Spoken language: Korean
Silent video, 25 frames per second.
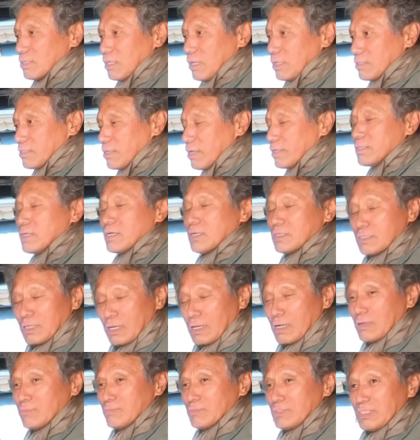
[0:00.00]
세상
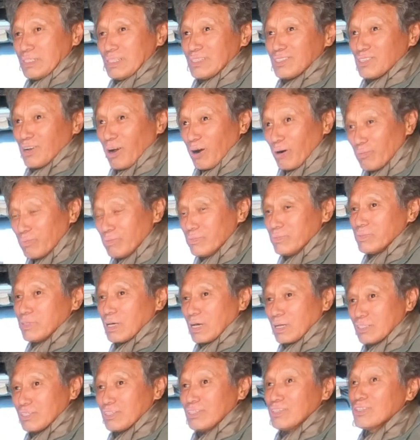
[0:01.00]
사람들이 전부 다
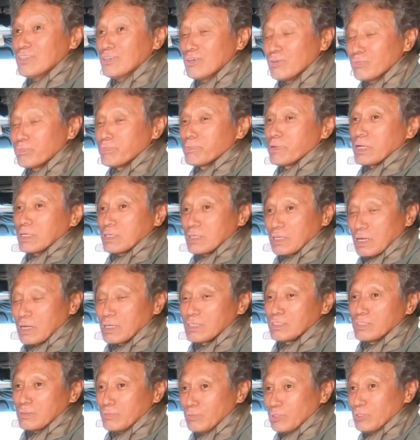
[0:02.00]
즐겁게
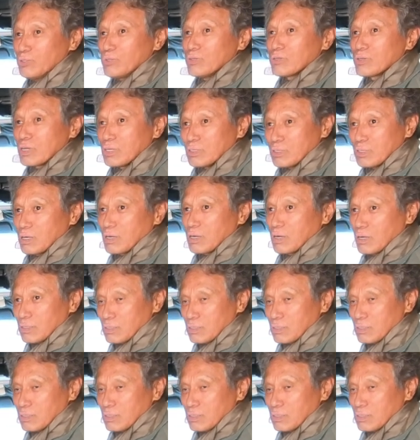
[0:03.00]
살았으면 좋겠다라는